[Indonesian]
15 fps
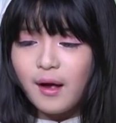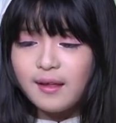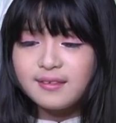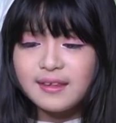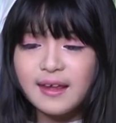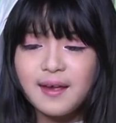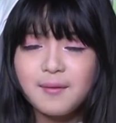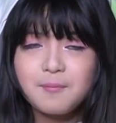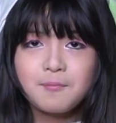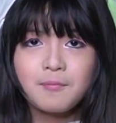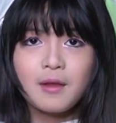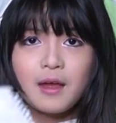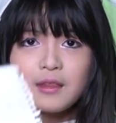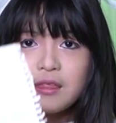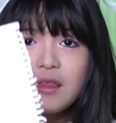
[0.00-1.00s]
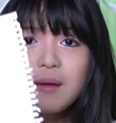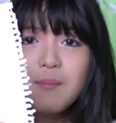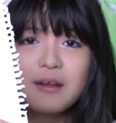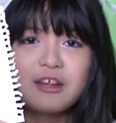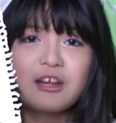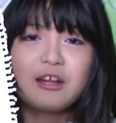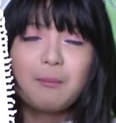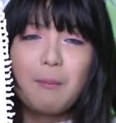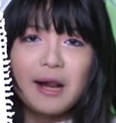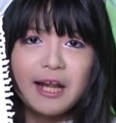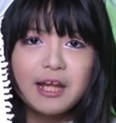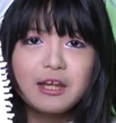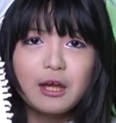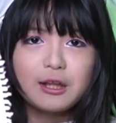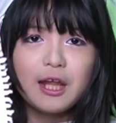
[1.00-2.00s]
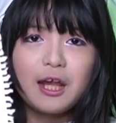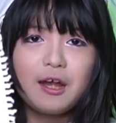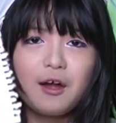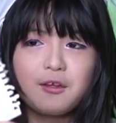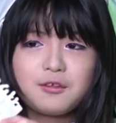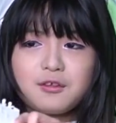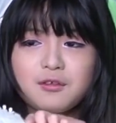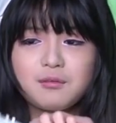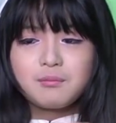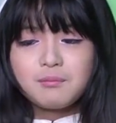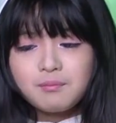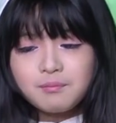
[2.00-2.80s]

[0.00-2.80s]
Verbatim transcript: kasih. Ini masih ada baliknya nih, guys.